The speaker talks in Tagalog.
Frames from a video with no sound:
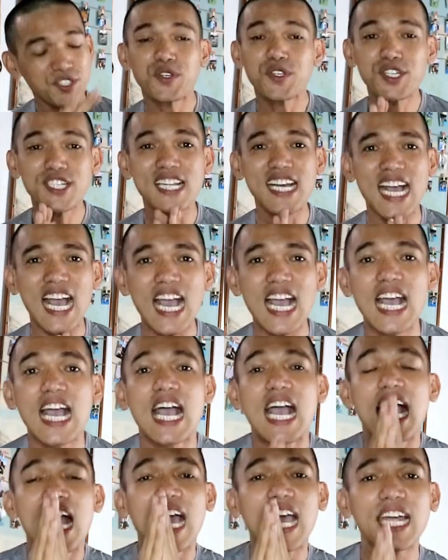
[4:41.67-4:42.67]
So yun na nga,
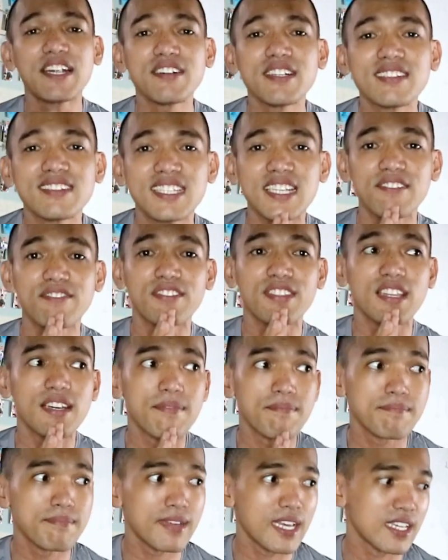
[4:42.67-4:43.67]
I received
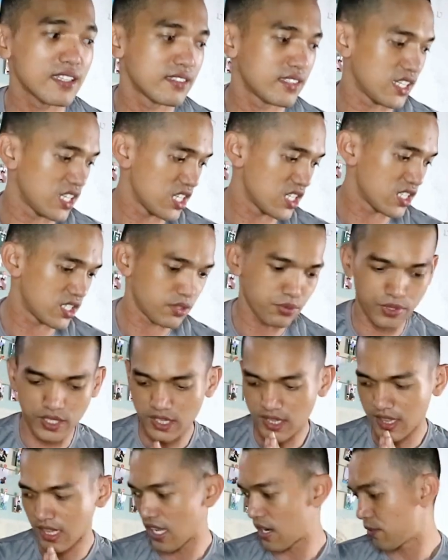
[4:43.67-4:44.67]
the message.
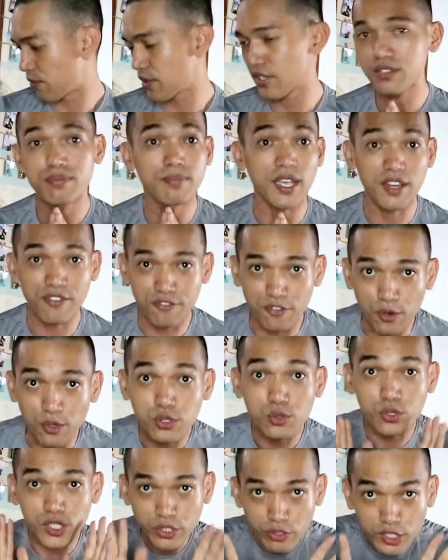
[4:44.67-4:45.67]
Wait lang, where's my
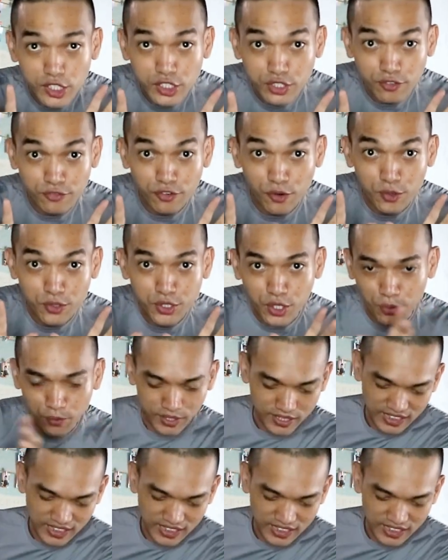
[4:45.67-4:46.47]
phone? Kunin ko ulit yung phone ko,